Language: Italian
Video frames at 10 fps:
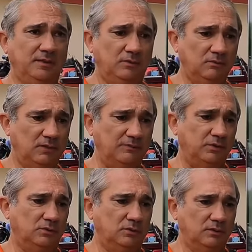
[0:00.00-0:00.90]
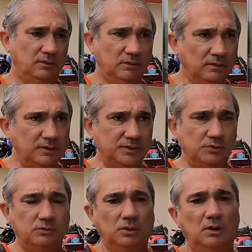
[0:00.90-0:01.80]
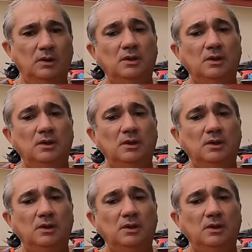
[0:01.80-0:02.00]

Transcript: avere un lavoro sicuro.